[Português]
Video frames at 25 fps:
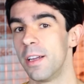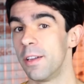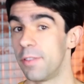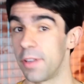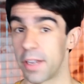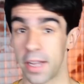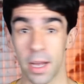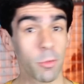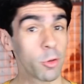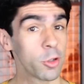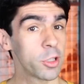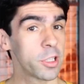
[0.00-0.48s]

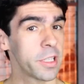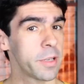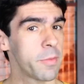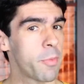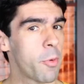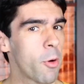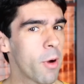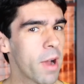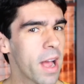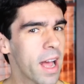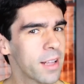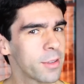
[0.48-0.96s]
Ficamos
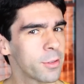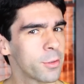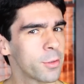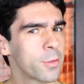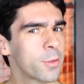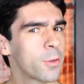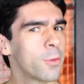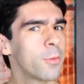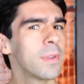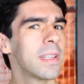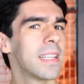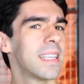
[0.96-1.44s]

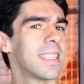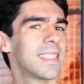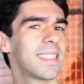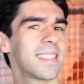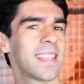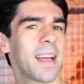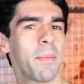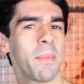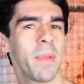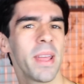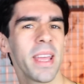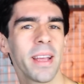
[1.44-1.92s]
empolgados com
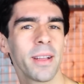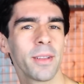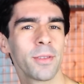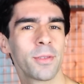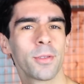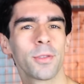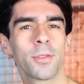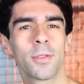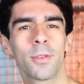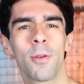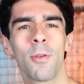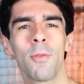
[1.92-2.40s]

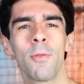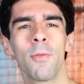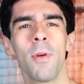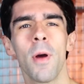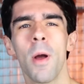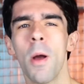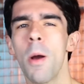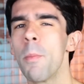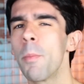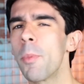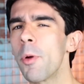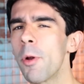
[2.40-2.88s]
lançamentos, com
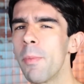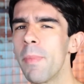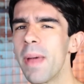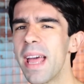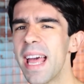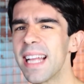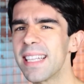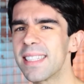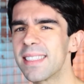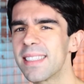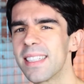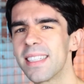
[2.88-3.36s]

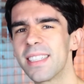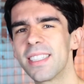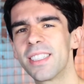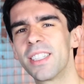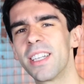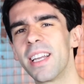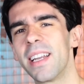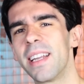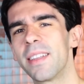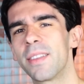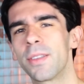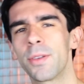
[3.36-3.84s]
promessas
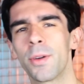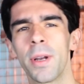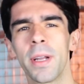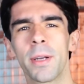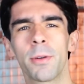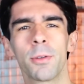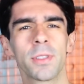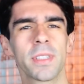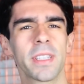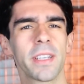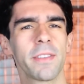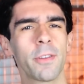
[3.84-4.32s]
de
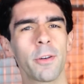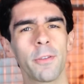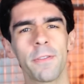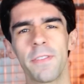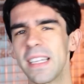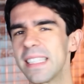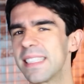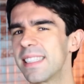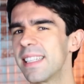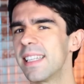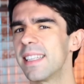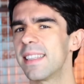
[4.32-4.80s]
eletrônicos que vão
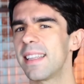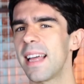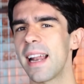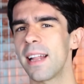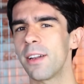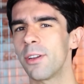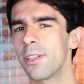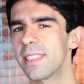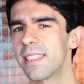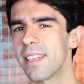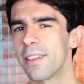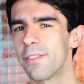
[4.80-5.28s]
facilitar
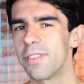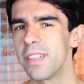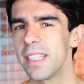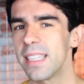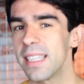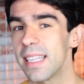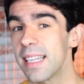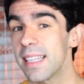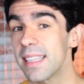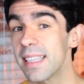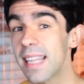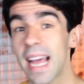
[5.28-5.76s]
a nossa
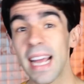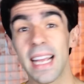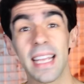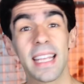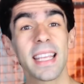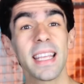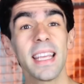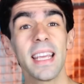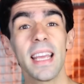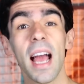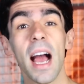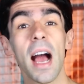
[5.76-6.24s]
vida
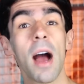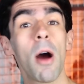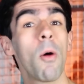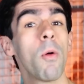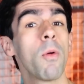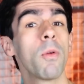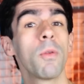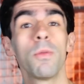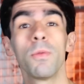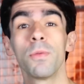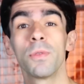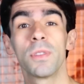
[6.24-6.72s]
daqui a
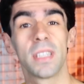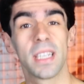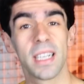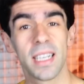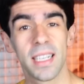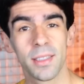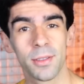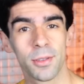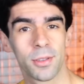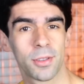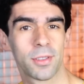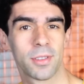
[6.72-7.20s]
alguns
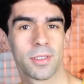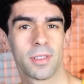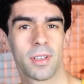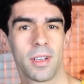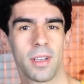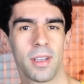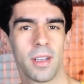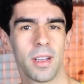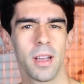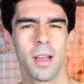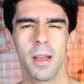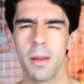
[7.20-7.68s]
anos.
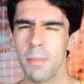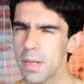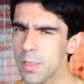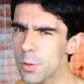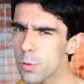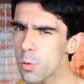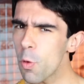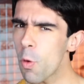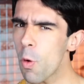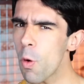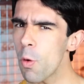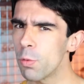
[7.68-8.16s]

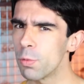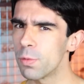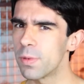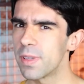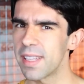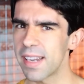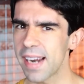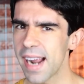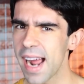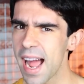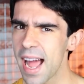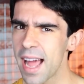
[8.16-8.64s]
Mas o
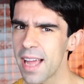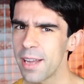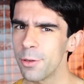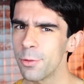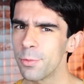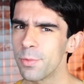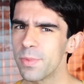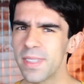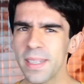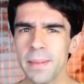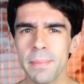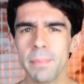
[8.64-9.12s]

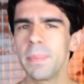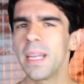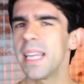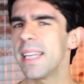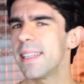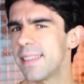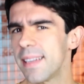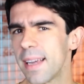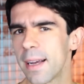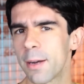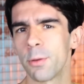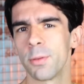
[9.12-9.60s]
contrário
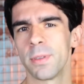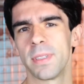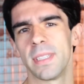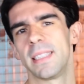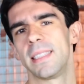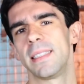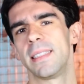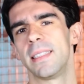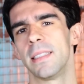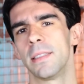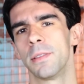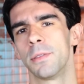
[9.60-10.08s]
também tem
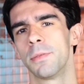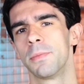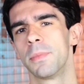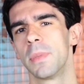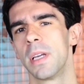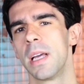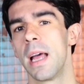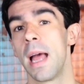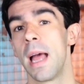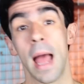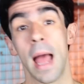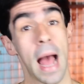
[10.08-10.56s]
acontecido.
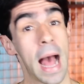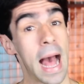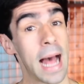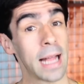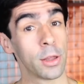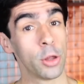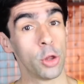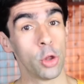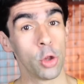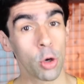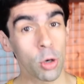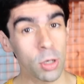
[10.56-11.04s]

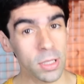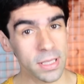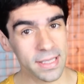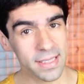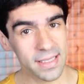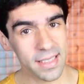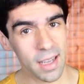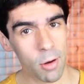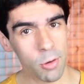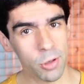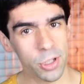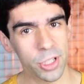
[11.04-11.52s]
A
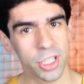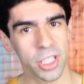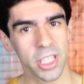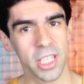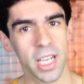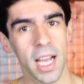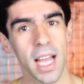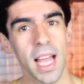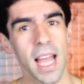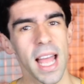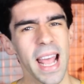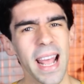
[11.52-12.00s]

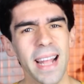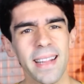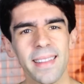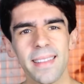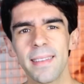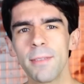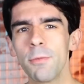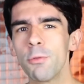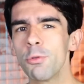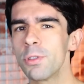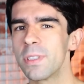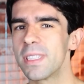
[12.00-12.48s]
nostalgia é
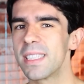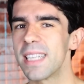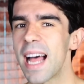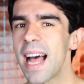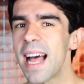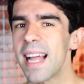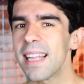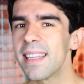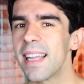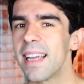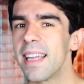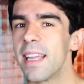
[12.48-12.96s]
tão
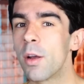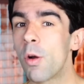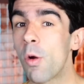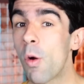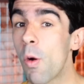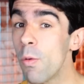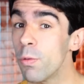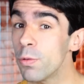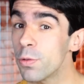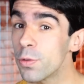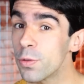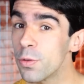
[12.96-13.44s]
usada e
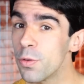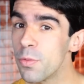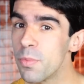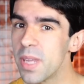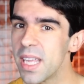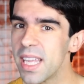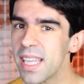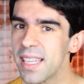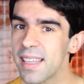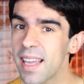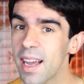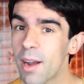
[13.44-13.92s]

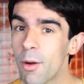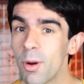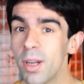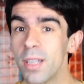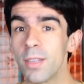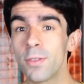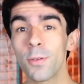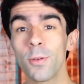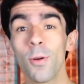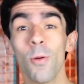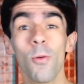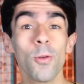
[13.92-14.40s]
consumida
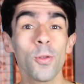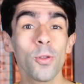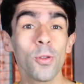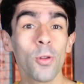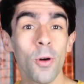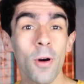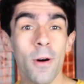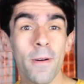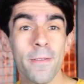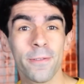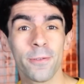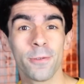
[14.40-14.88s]
quanto o
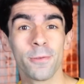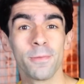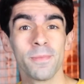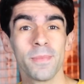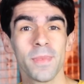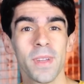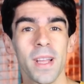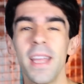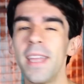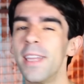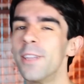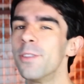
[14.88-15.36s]

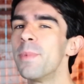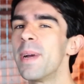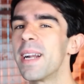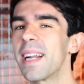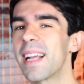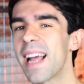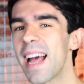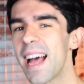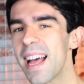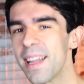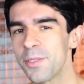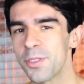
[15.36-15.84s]
novo. E no
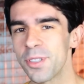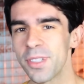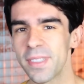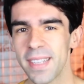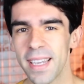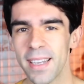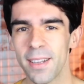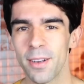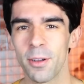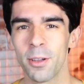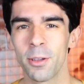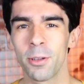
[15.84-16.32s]
mercado de
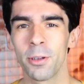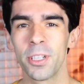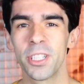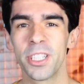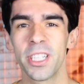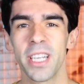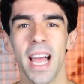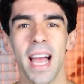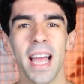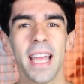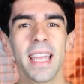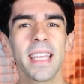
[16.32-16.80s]

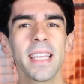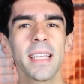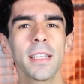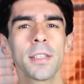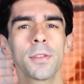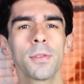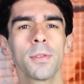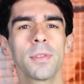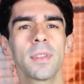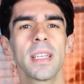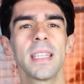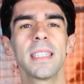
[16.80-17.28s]
tecnologia,
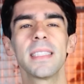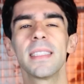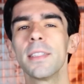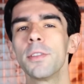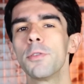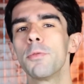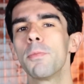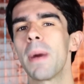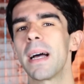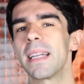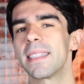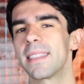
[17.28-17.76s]
isso tem
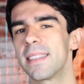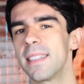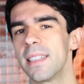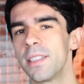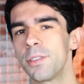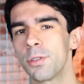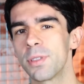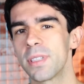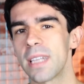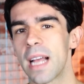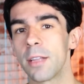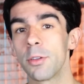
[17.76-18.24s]
sido
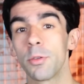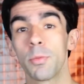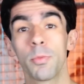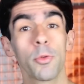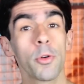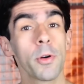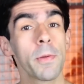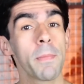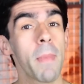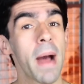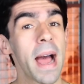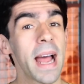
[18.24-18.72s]
bastante usado
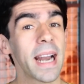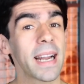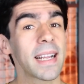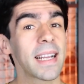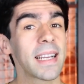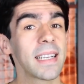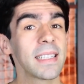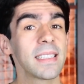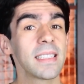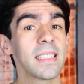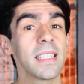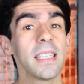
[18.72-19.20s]
por
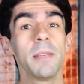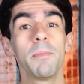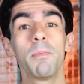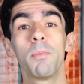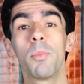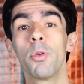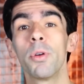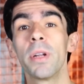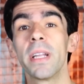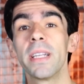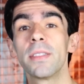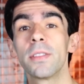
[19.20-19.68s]
marcas e
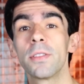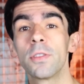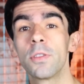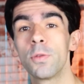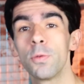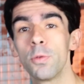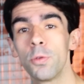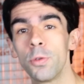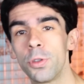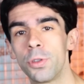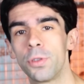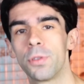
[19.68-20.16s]
por
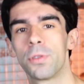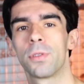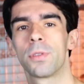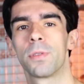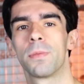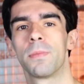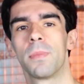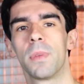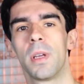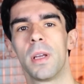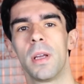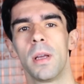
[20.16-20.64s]

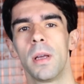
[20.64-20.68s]
estúdios.